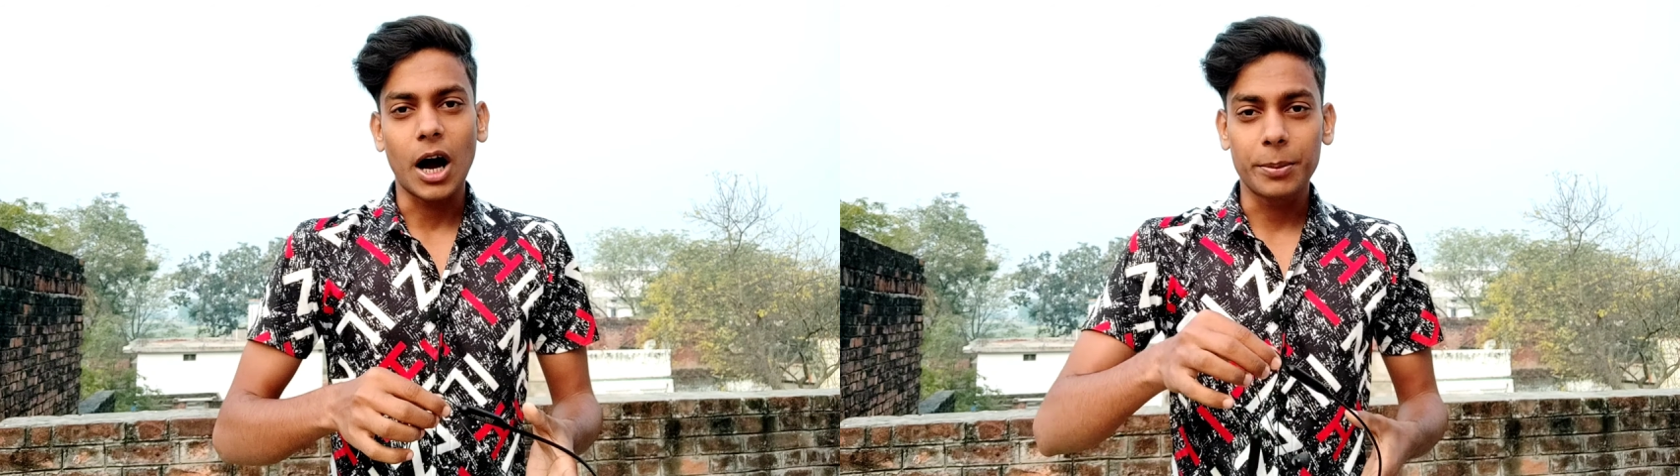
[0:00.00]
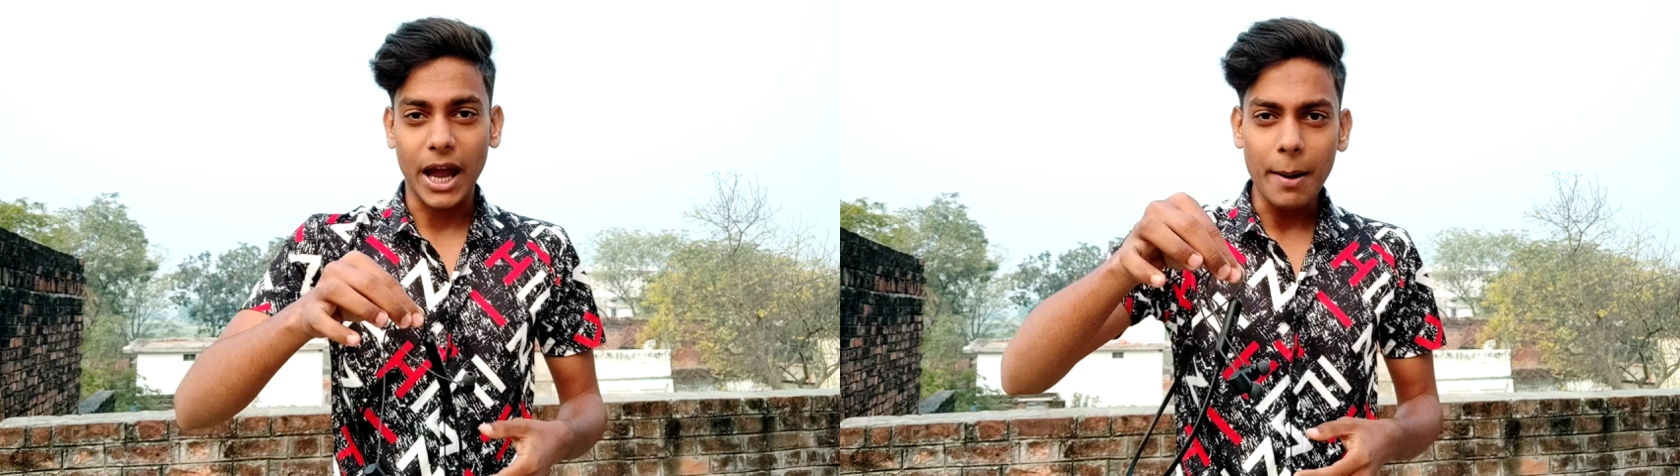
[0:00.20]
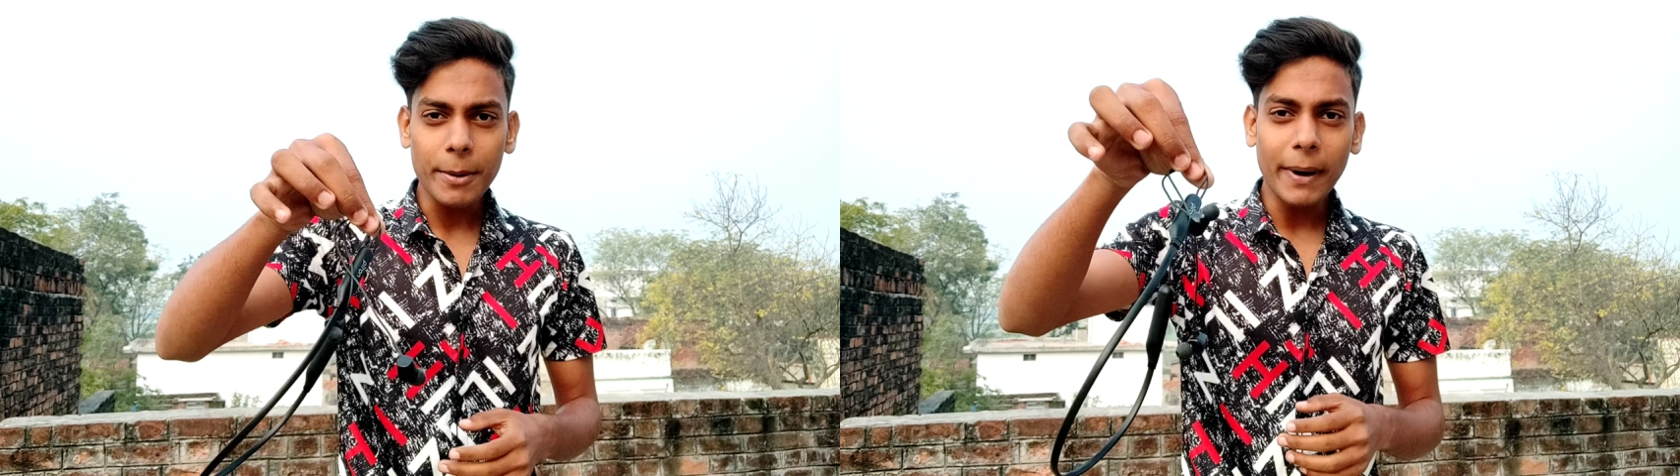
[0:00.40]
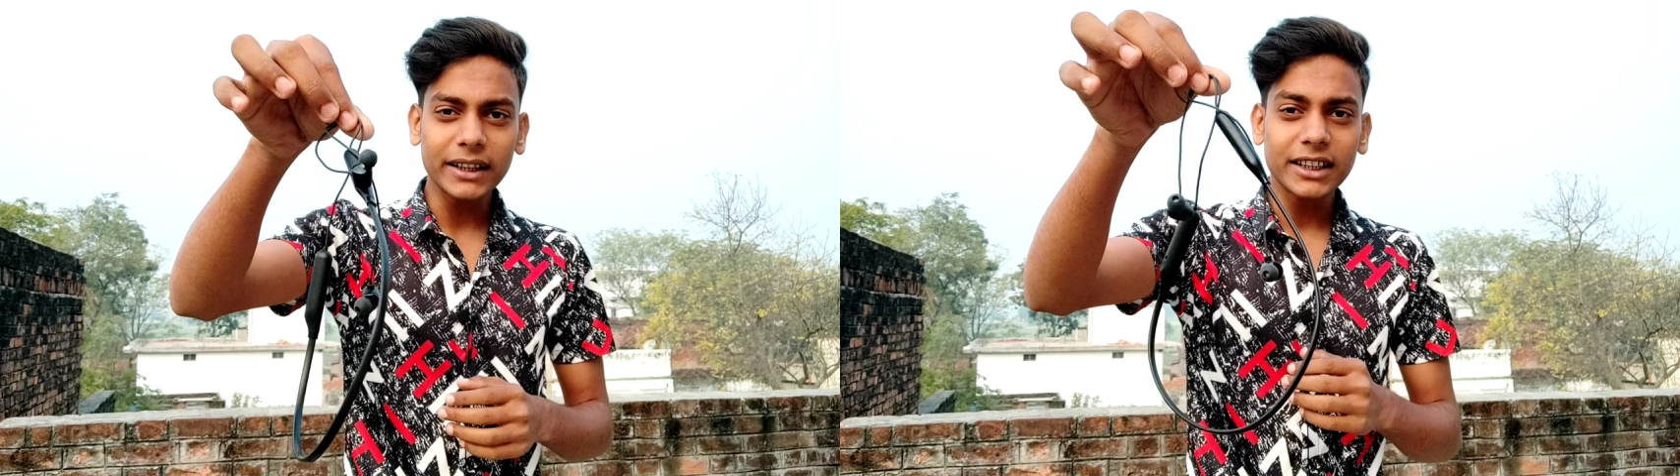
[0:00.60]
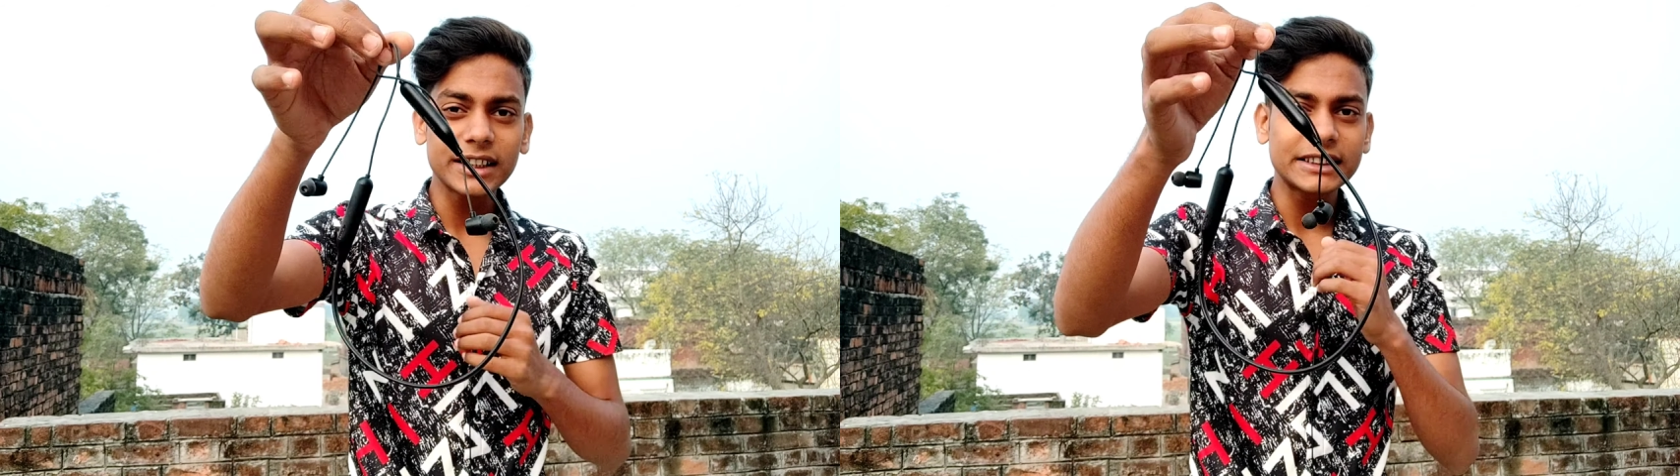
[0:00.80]
अब यहाँ पे
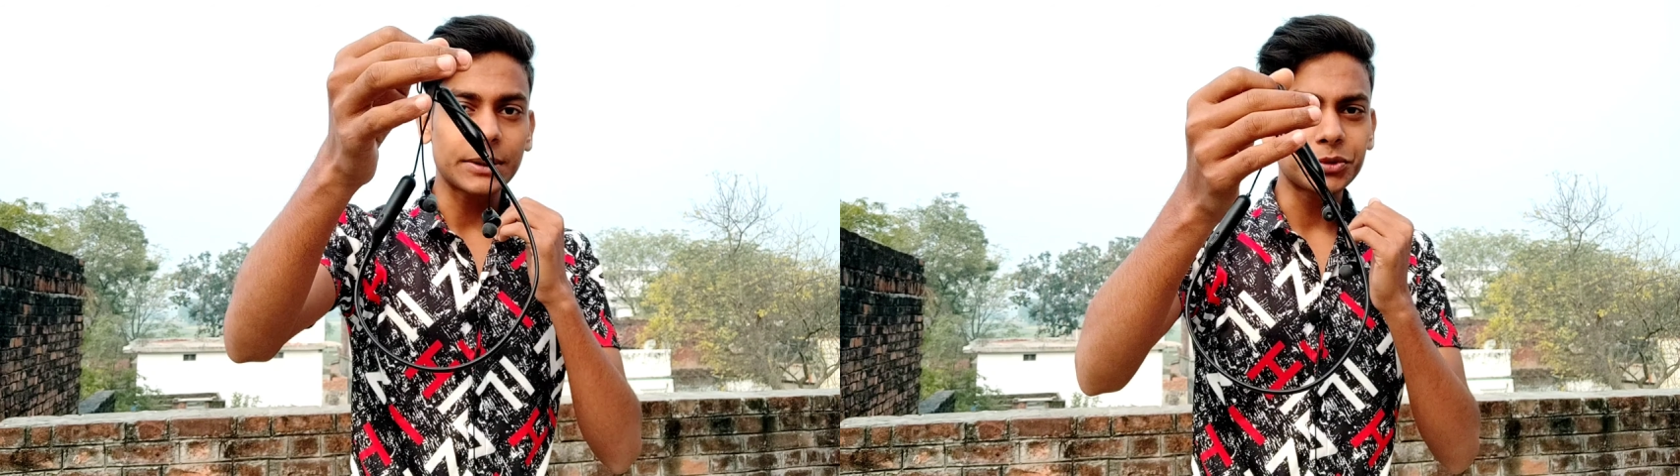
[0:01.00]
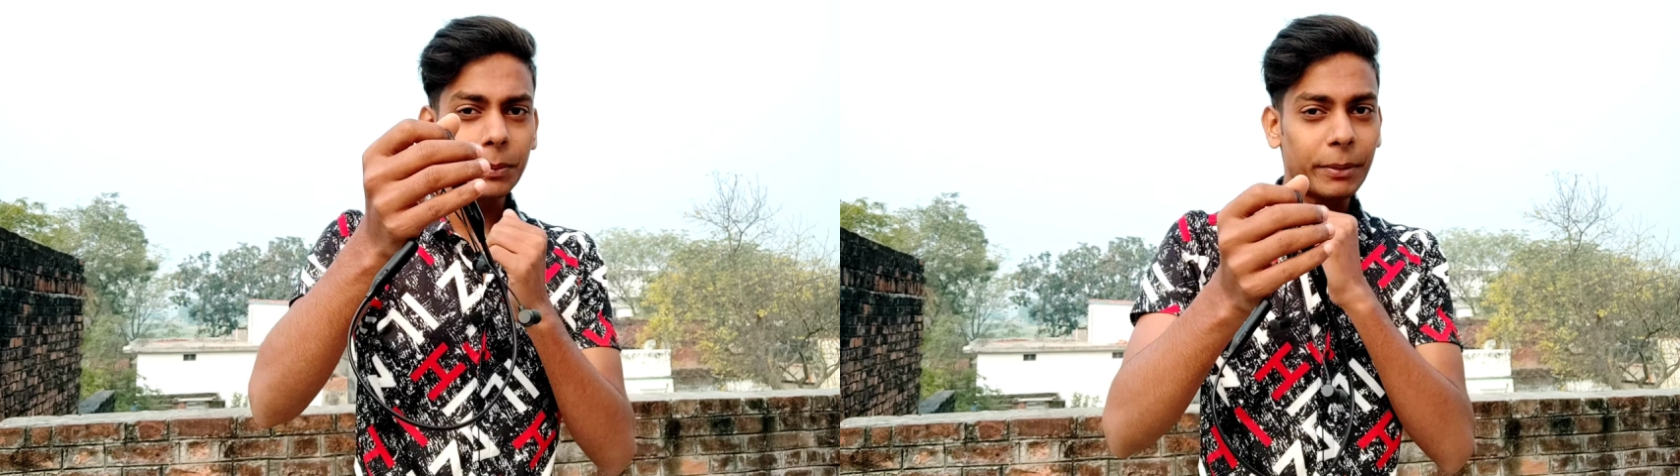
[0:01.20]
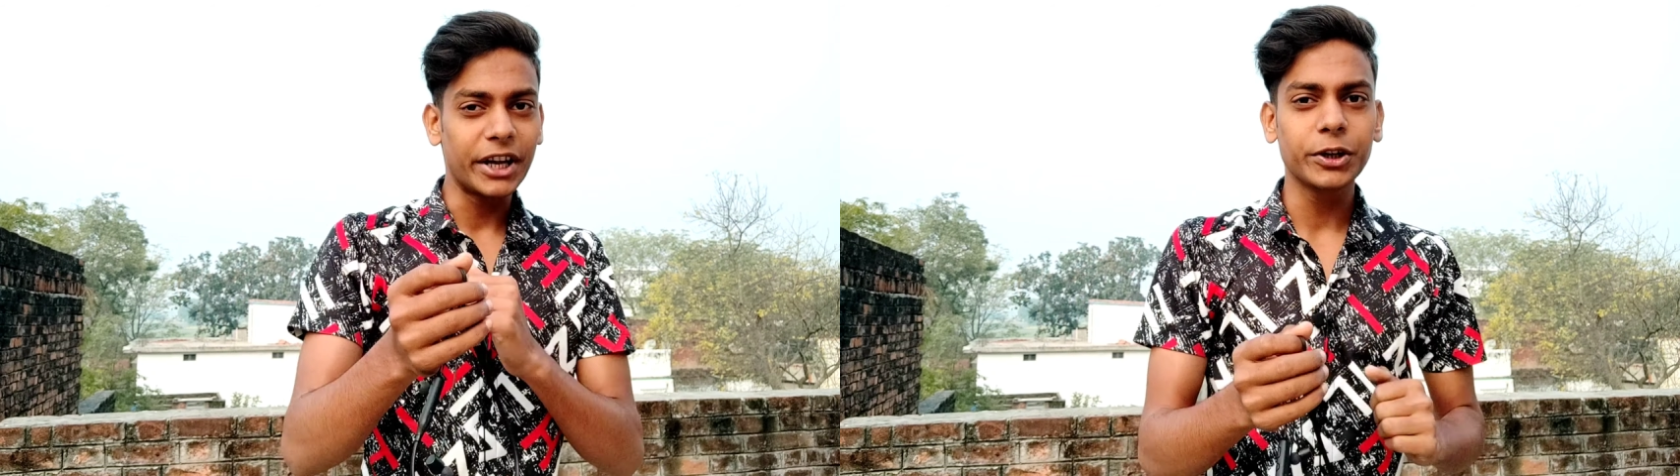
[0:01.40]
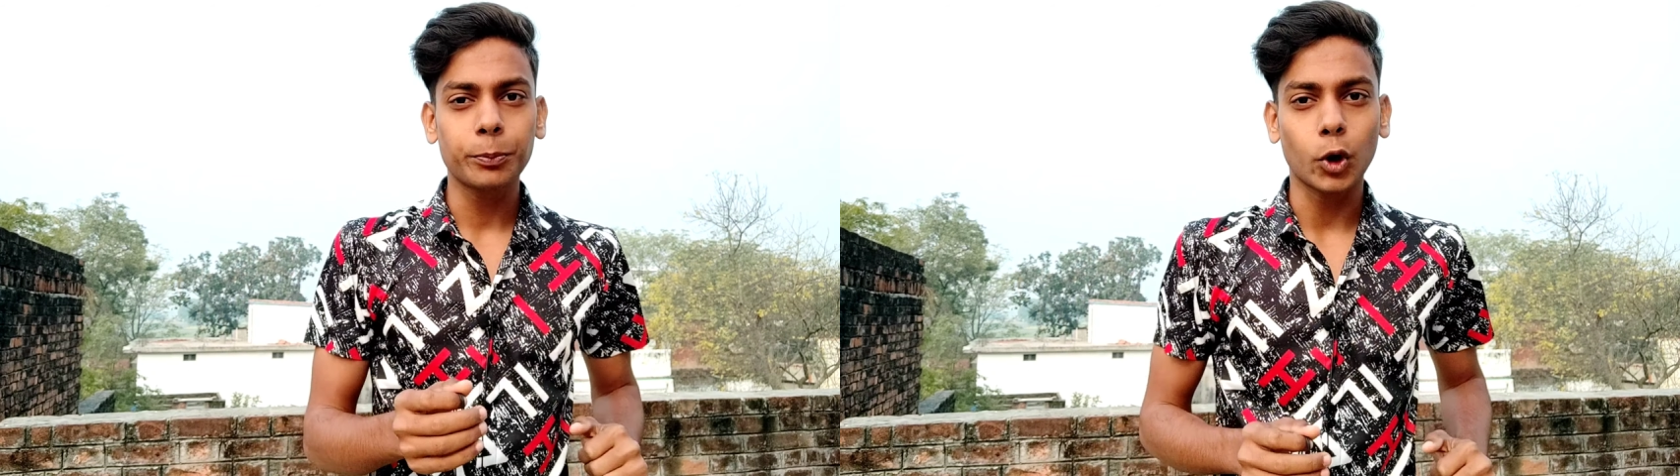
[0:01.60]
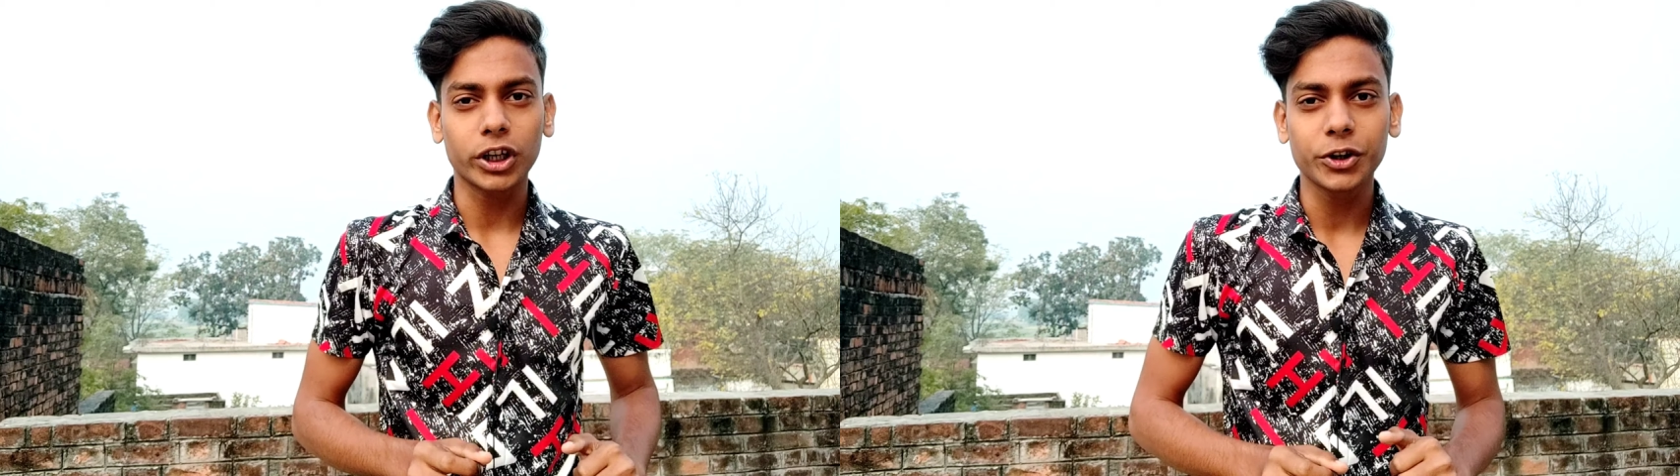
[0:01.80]
बात करते हैं सबसे मेन
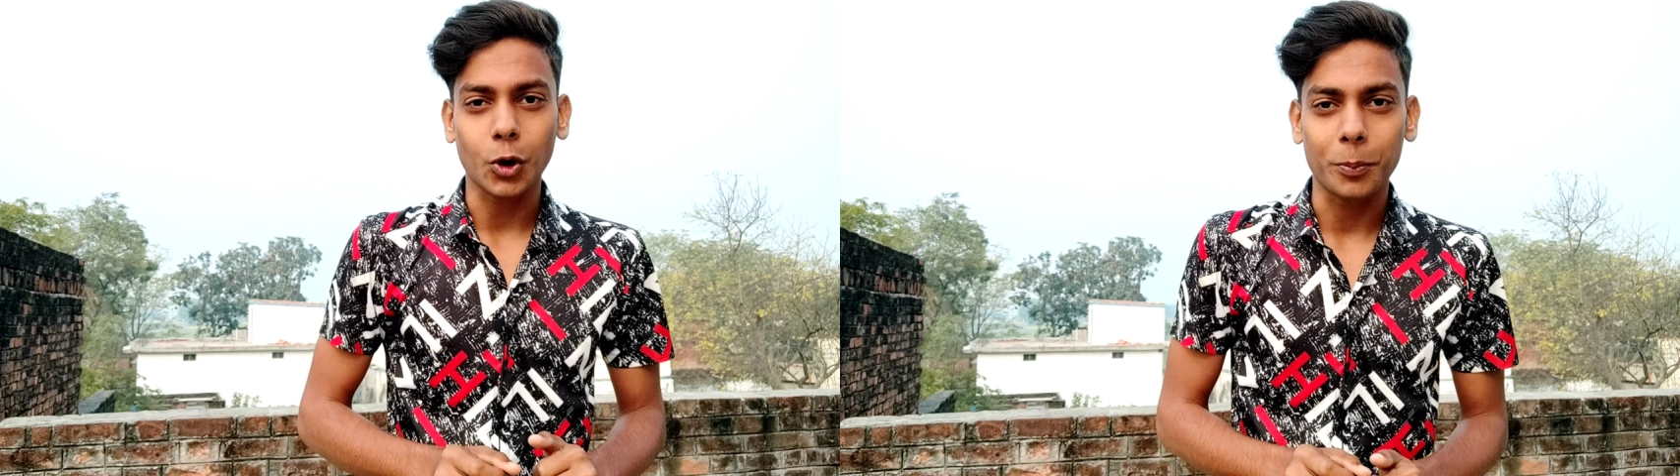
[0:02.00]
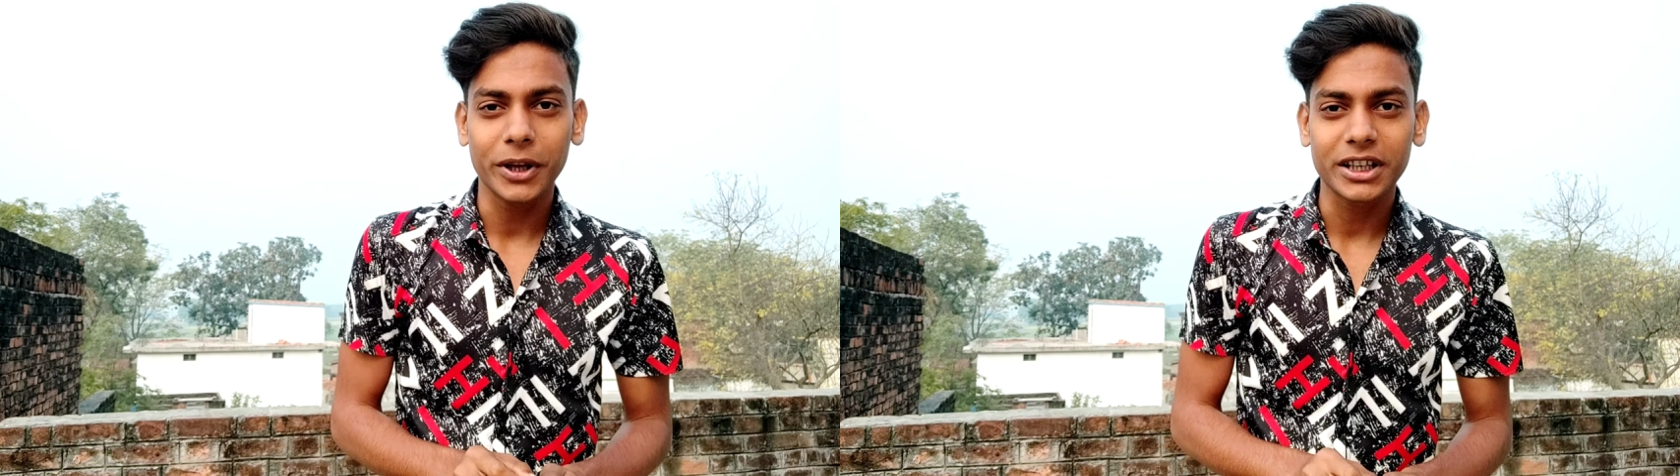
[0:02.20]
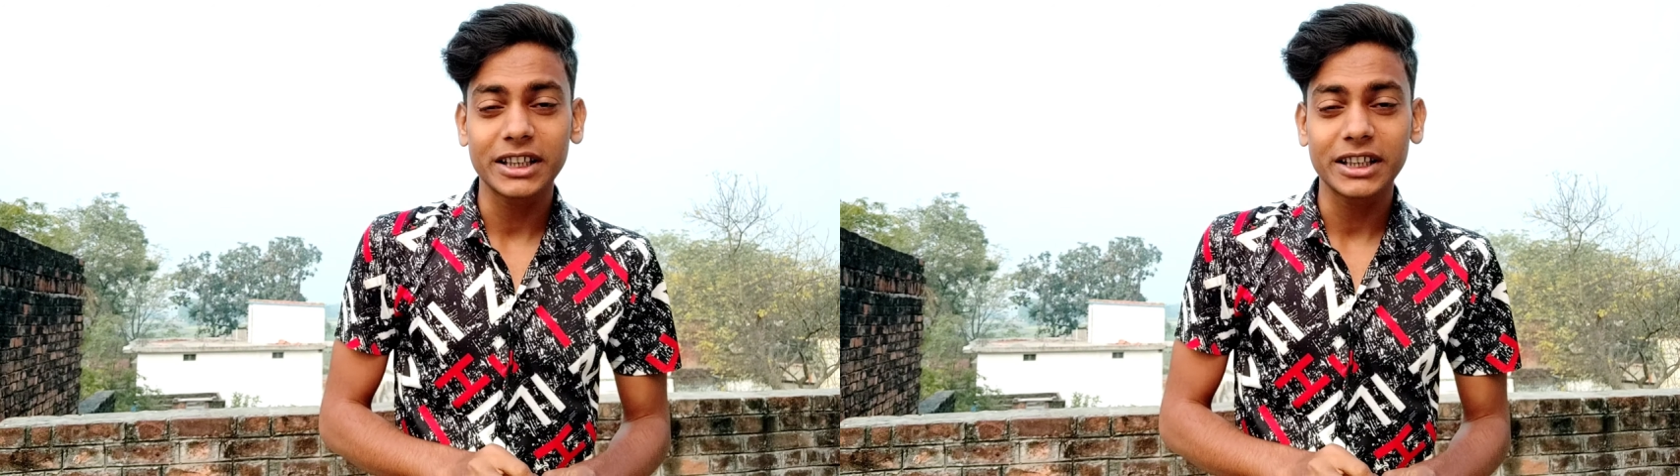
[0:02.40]
इंपॉर्टेंट टॉपिक